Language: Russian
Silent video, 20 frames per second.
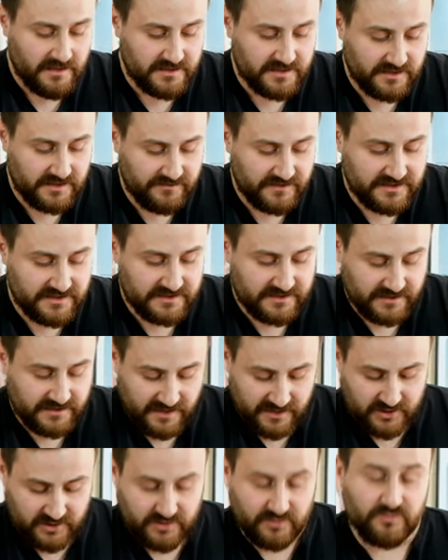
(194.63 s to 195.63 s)
Соответственно,
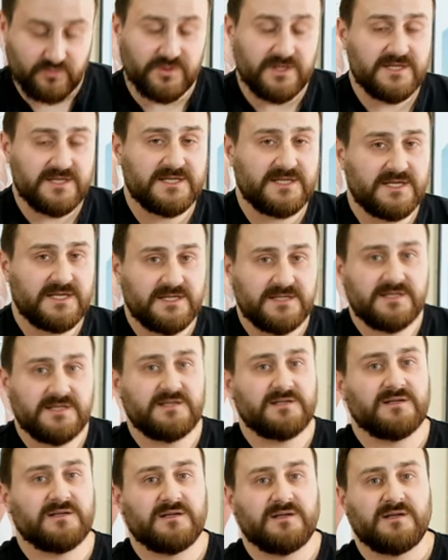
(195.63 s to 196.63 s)
дальше у нас
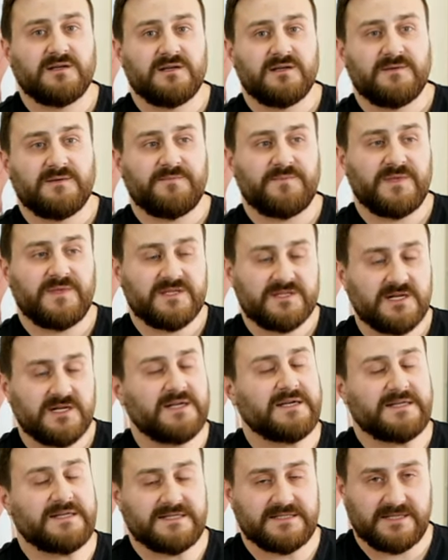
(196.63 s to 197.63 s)
есть э,
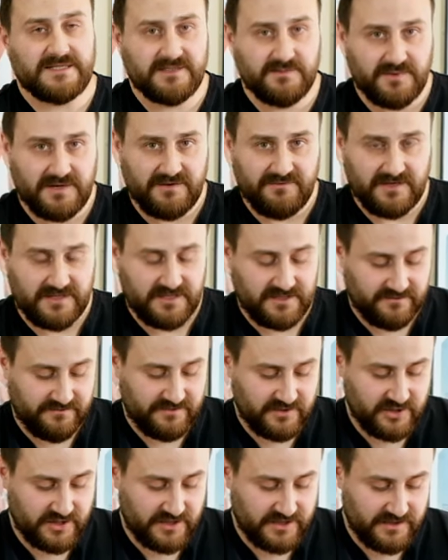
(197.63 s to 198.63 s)
несколько разных направлений
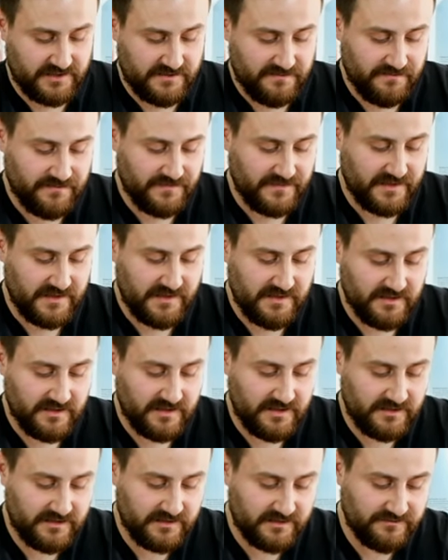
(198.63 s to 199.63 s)
движения. Да?
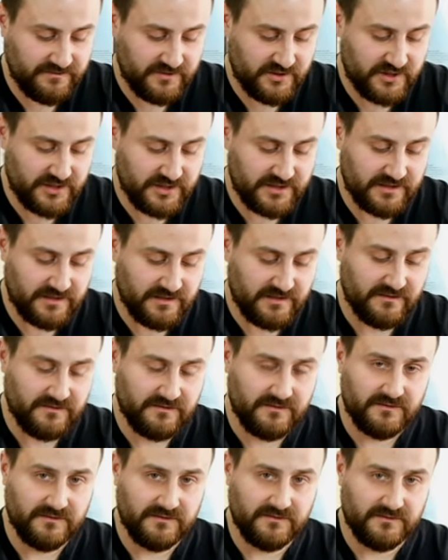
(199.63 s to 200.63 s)
Это движение
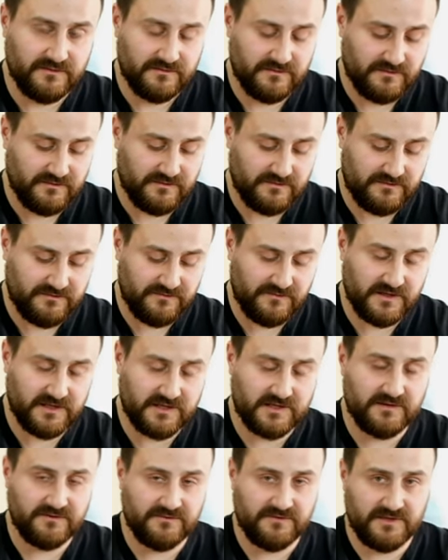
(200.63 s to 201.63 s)

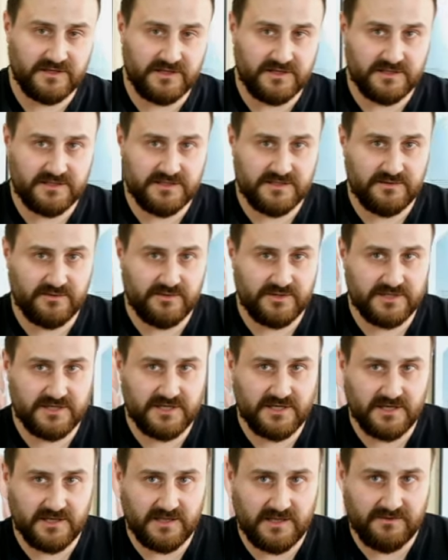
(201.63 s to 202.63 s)
вверх-вниз, то есть
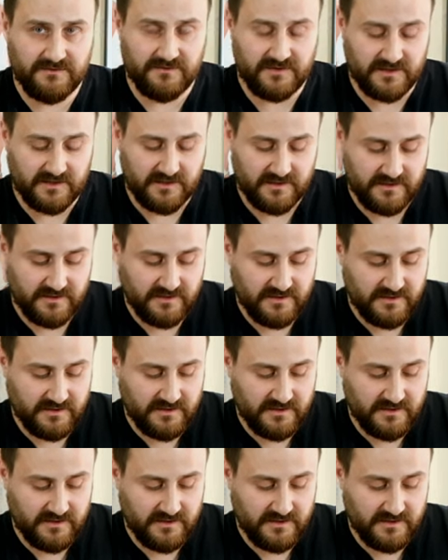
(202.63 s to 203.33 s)
к голове,